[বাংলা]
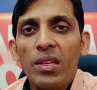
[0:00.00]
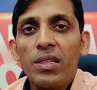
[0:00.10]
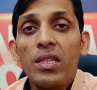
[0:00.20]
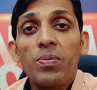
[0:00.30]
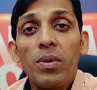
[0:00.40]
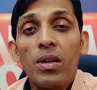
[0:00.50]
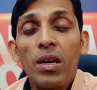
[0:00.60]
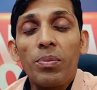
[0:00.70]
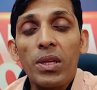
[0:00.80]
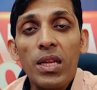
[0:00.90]
যে
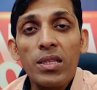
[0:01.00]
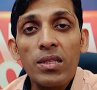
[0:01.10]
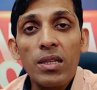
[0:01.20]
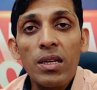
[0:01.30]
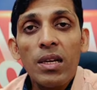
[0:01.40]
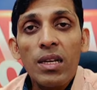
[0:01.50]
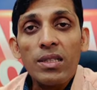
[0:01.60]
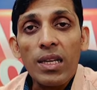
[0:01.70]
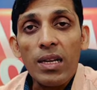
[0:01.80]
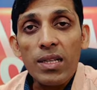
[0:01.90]
আপনারা দেখছেন যে
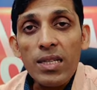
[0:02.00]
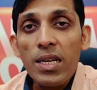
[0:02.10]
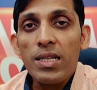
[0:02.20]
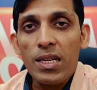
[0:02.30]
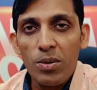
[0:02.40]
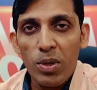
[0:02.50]
যারা টিএসআর চাকরি